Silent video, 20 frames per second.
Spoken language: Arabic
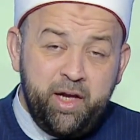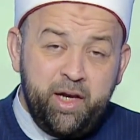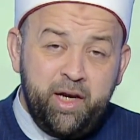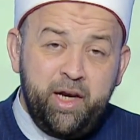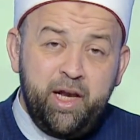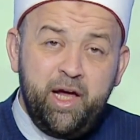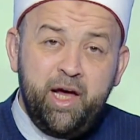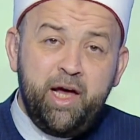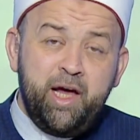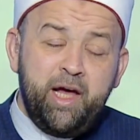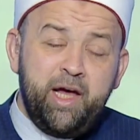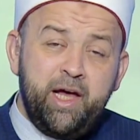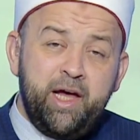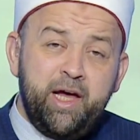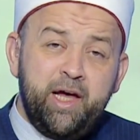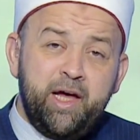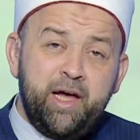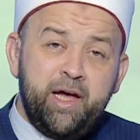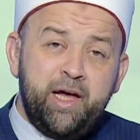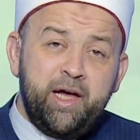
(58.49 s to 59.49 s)

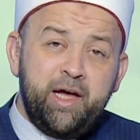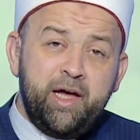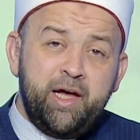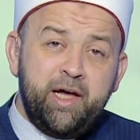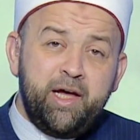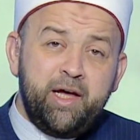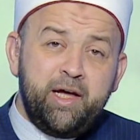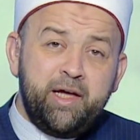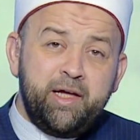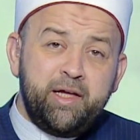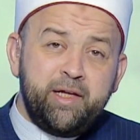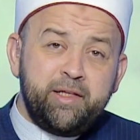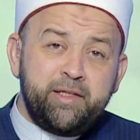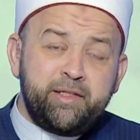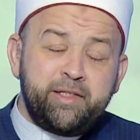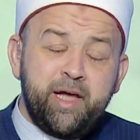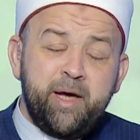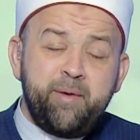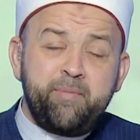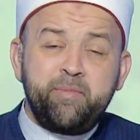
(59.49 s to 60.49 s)
لا
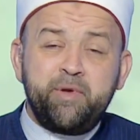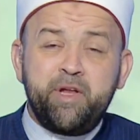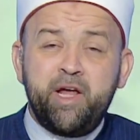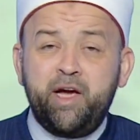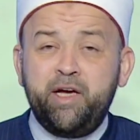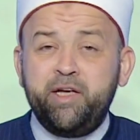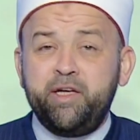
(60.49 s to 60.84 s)
تمنع